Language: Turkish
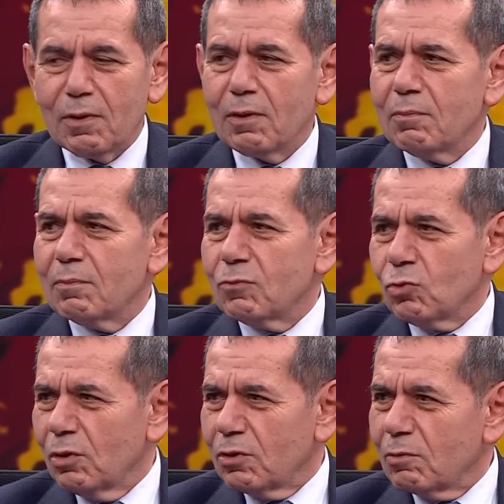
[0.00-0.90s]
benim
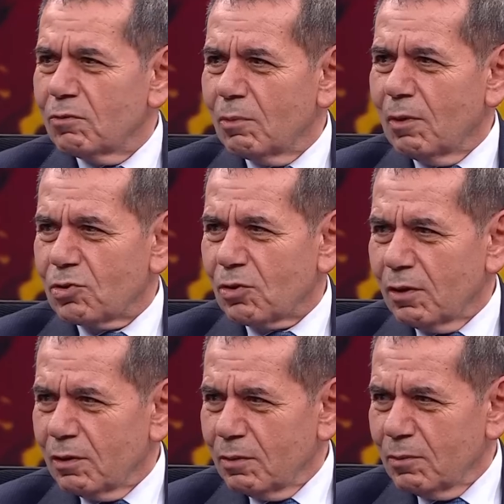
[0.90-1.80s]
yönetim ve
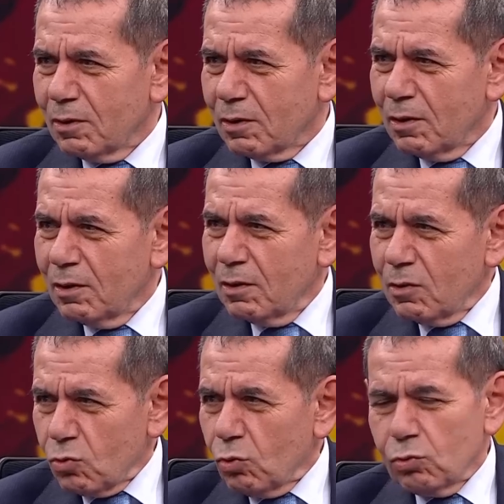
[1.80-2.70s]
başkanlığımı
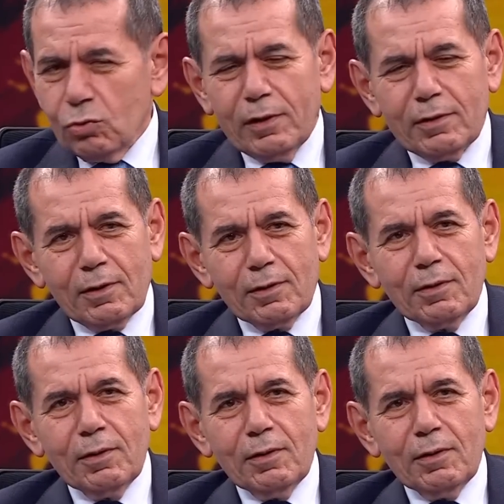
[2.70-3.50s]
sorgularken